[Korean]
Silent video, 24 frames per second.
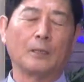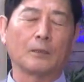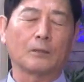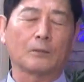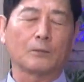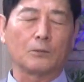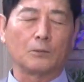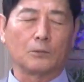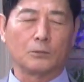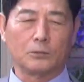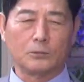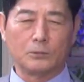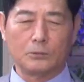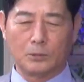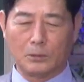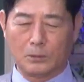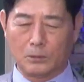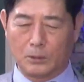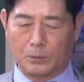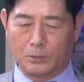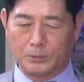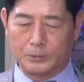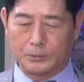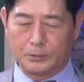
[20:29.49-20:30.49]
뭐 그 어느 날
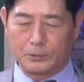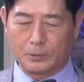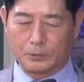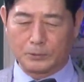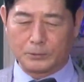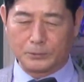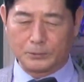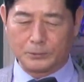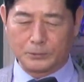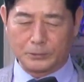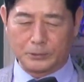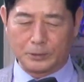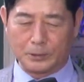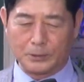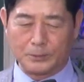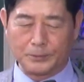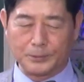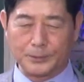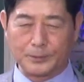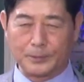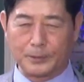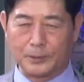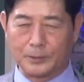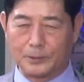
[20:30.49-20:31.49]
가보니까
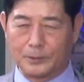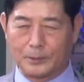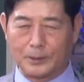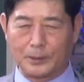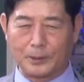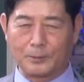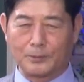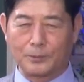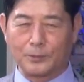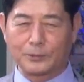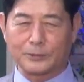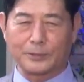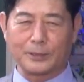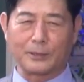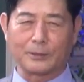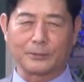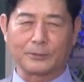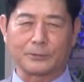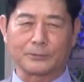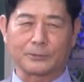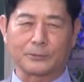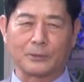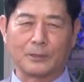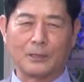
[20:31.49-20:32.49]
전도사님이도 어느 날 목사가
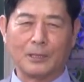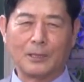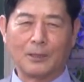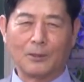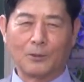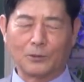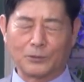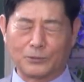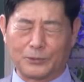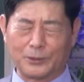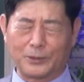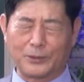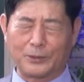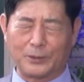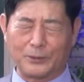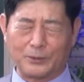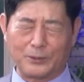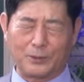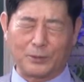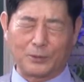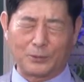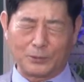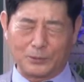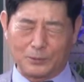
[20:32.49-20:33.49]
됐어. 어떻게 됐냐
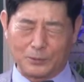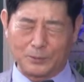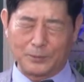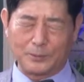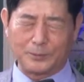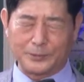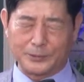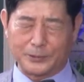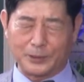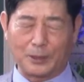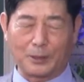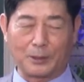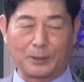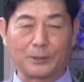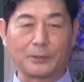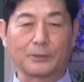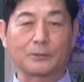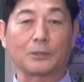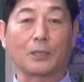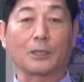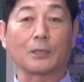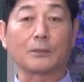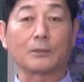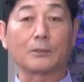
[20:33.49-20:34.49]
그랬더니 뭐 자기,
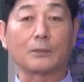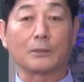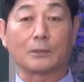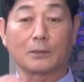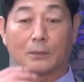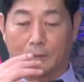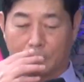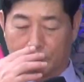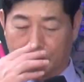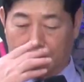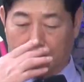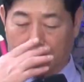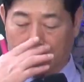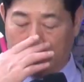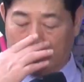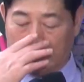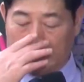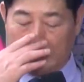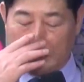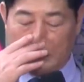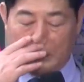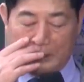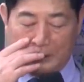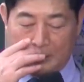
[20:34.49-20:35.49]
자기들끼리 뭐
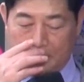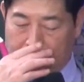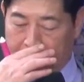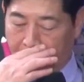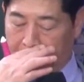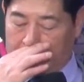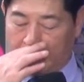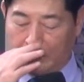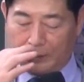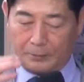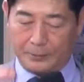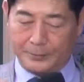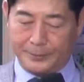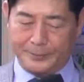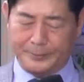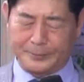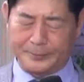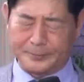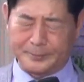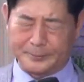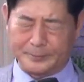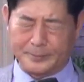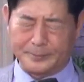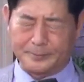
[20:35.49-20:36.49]
했대.
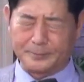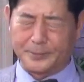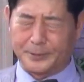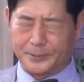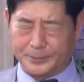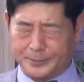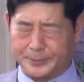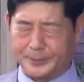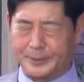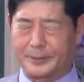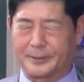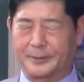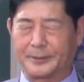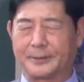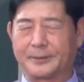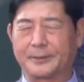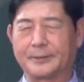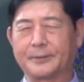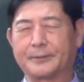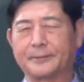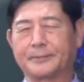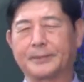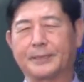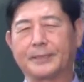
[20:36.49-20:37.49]
뭐 목사가 됐다.
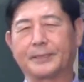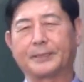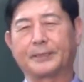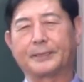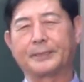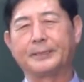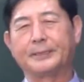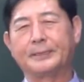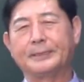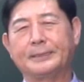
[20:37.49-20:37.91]
막 뭐 이렇게.